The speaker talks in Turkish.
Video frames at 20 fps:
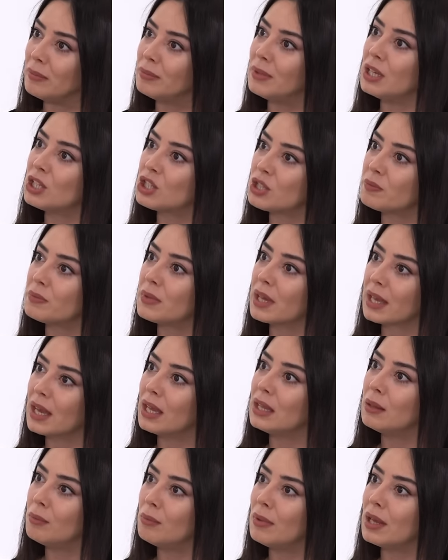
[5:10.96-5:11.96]
Benim de içimde
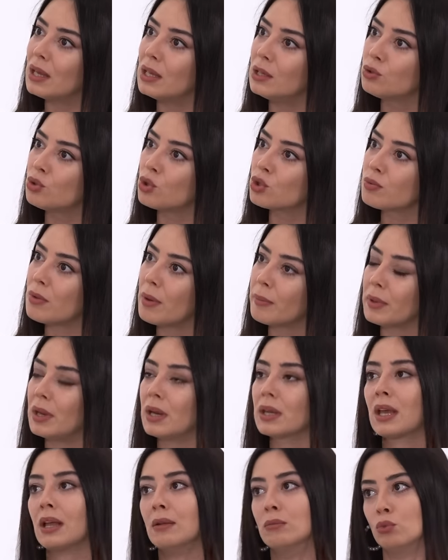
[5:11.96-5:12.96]
kendimle ilgili çözmem
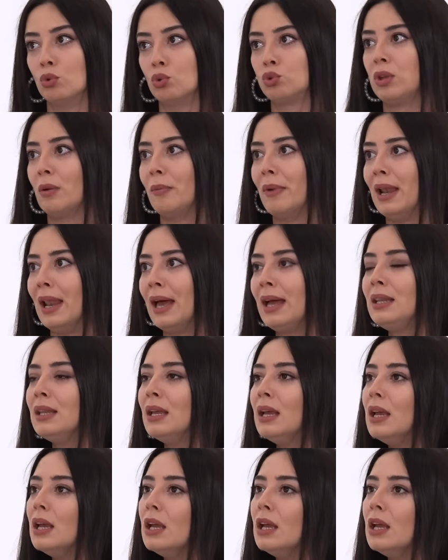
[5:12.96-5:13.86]
gereken muhtemelen.